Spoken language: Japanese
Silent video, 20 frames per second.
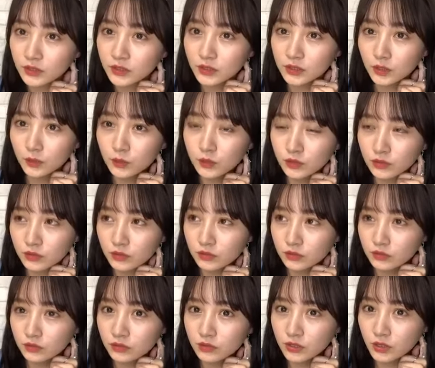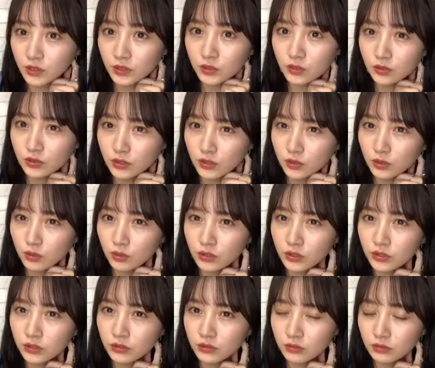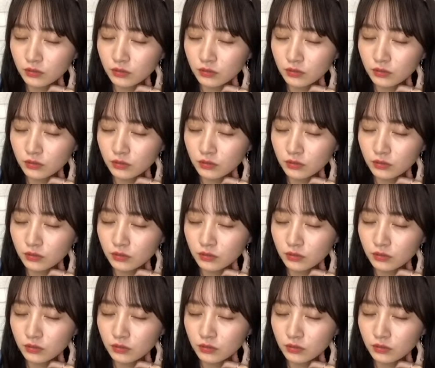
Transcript: で多分最終的にどうな